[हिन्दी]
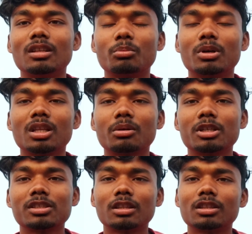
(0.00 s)
लगभग
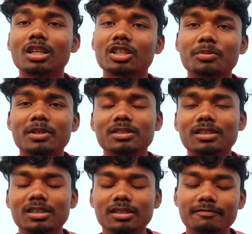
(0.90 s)
लगभग सत्तर आसपास
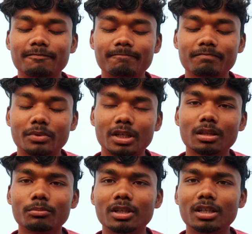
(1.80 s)
से
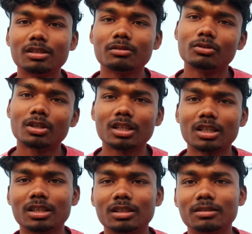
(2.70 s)
फाइनल मेरिट उठा
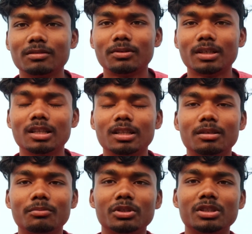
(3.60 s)
लेगा फाइनल
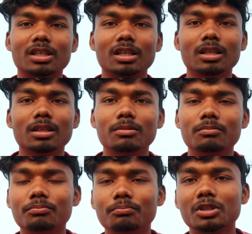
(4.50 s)
फिजिकल
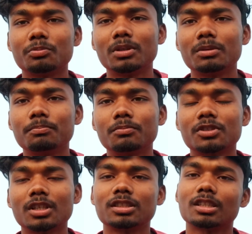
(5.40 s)
पचपन
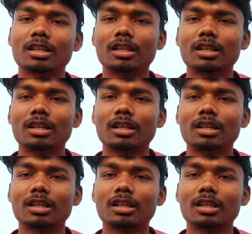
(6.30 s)
साठ से